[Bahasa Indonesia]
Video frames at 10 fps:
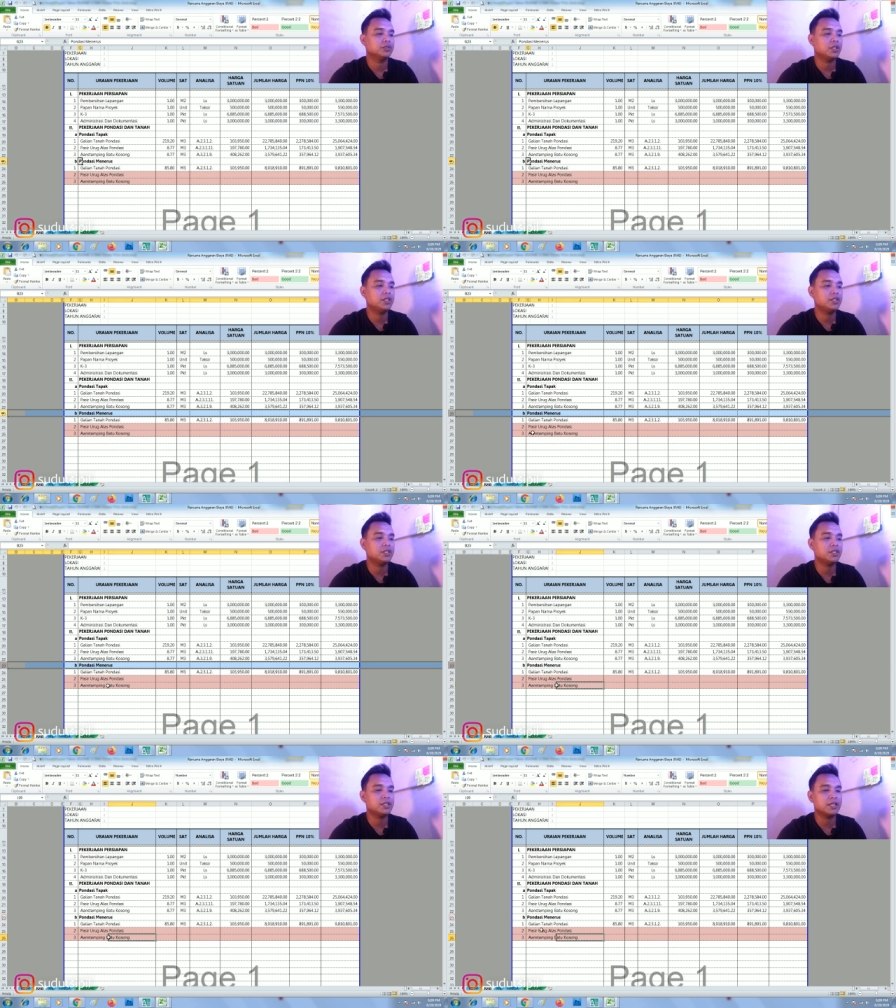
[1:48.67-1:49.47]
jadi di
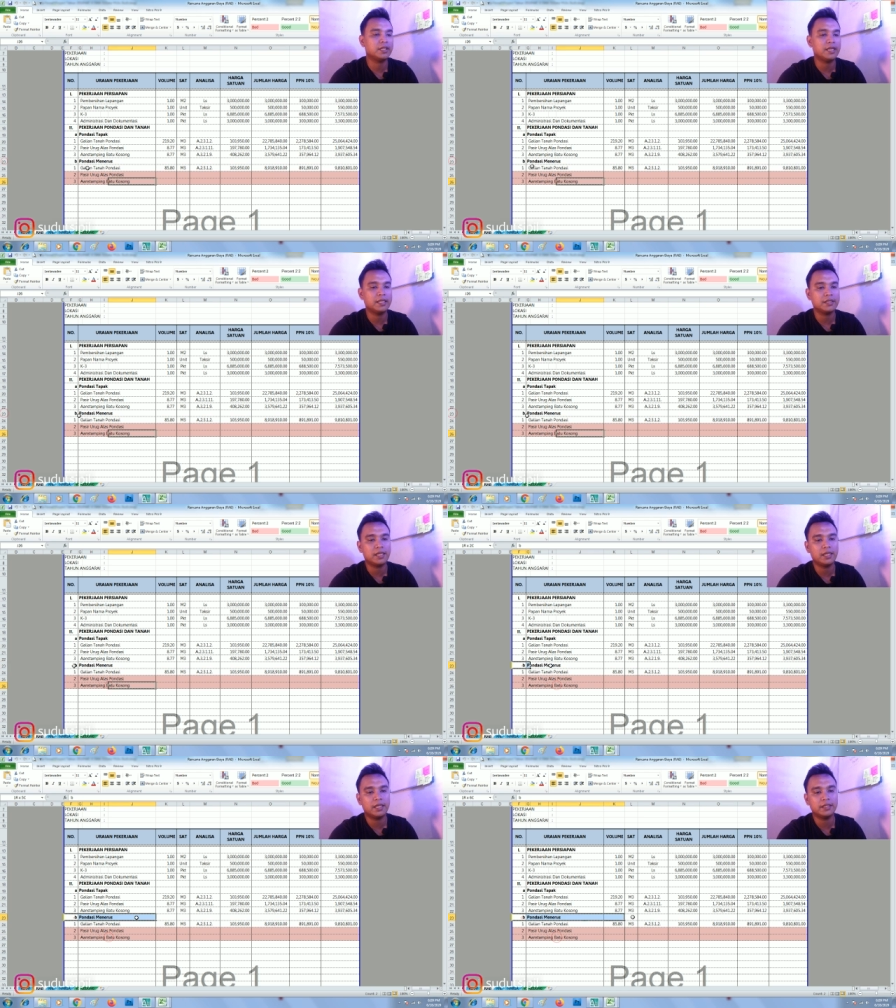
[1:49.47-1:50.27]
sini saya tekankan
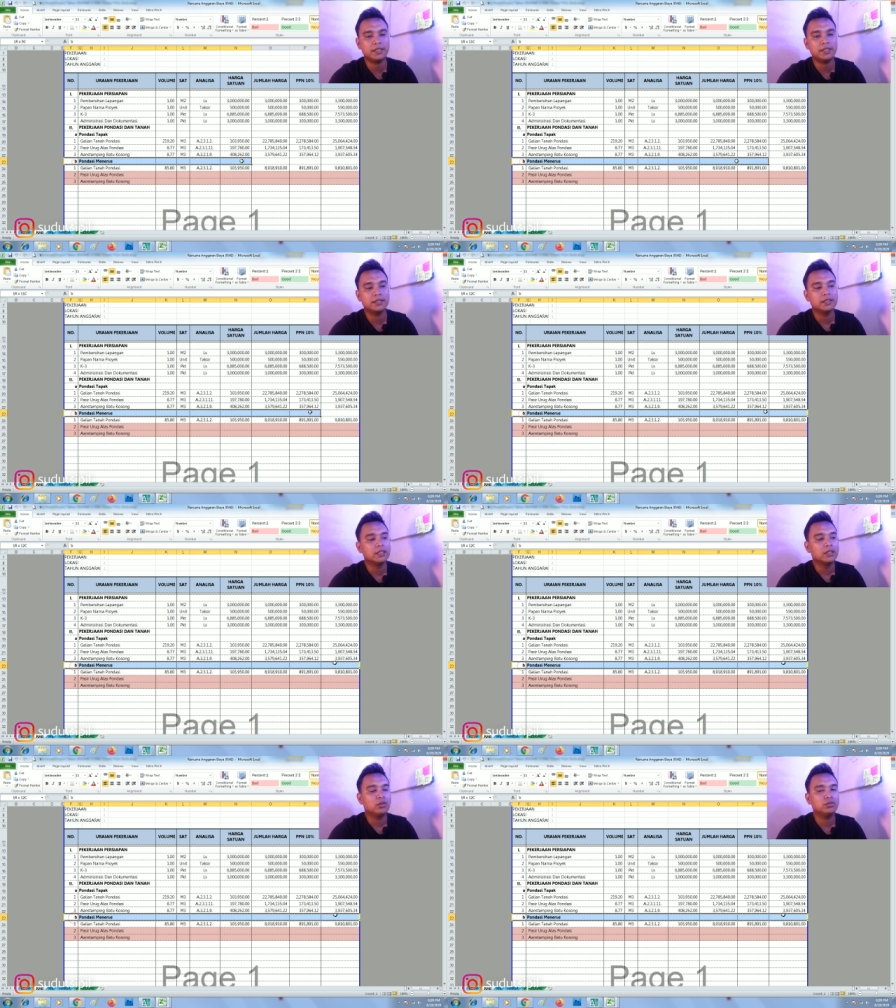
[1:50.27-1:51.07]
sekali lagi
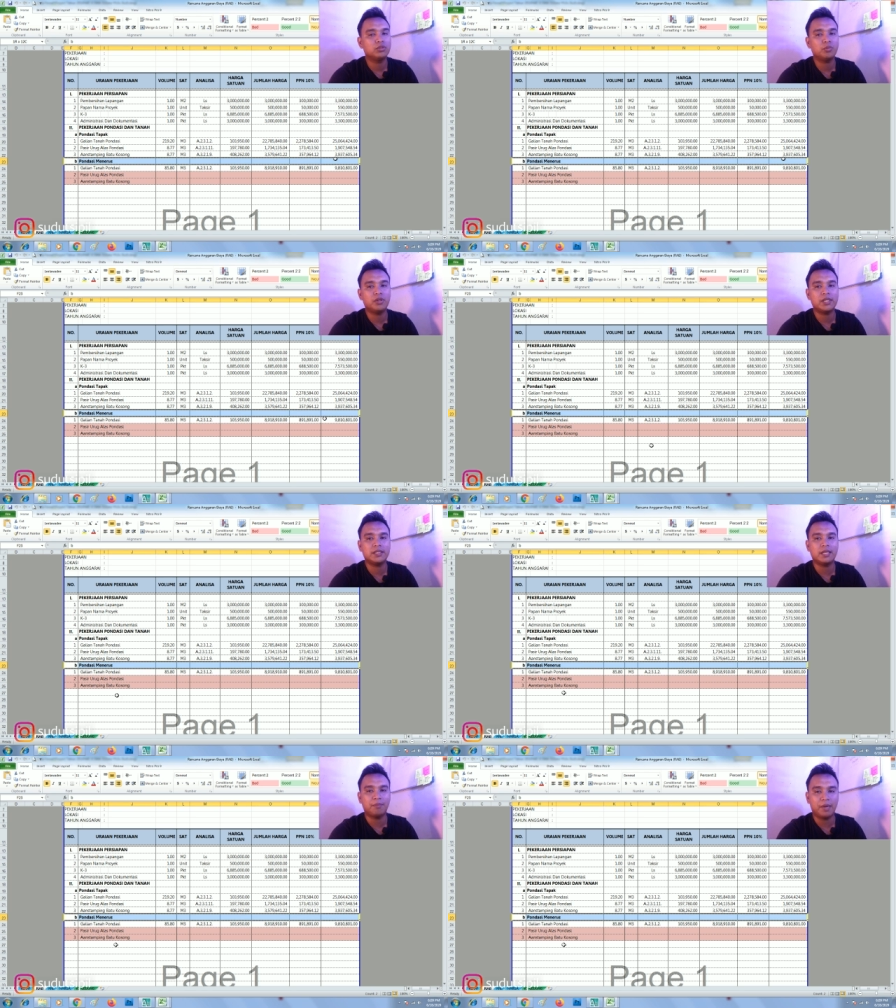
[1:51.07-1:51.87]
untuk
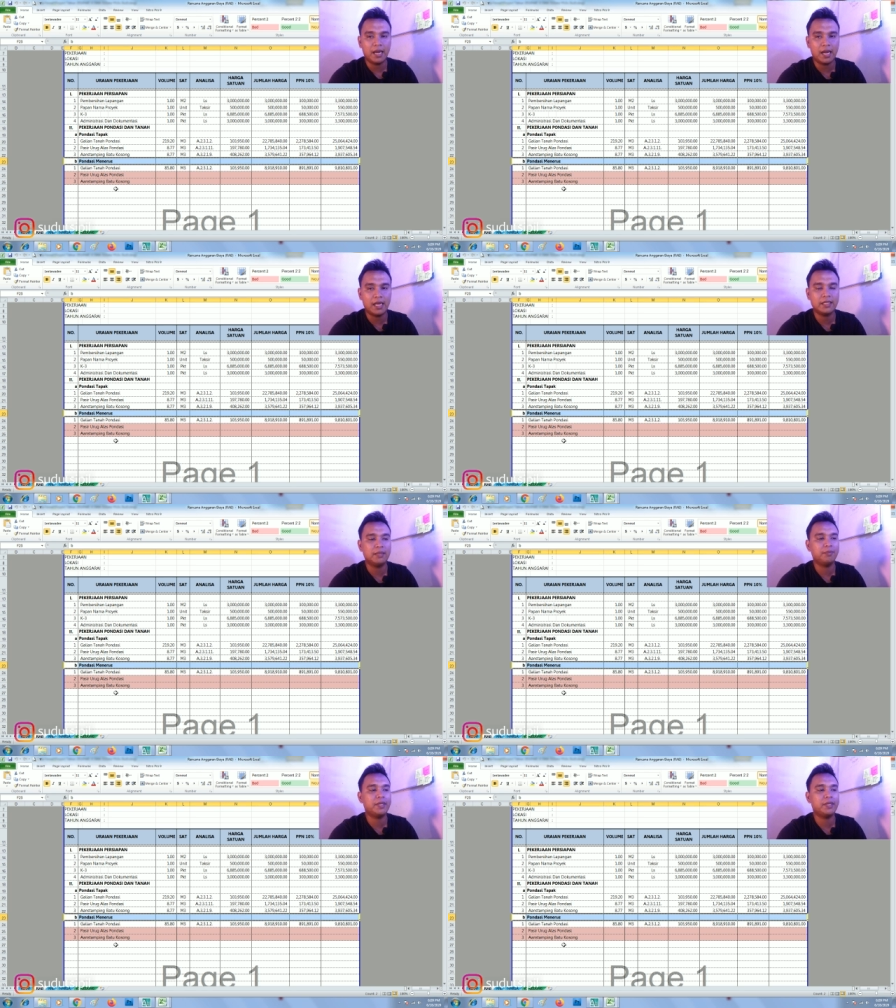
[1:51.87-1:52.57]
pondasi tapak dan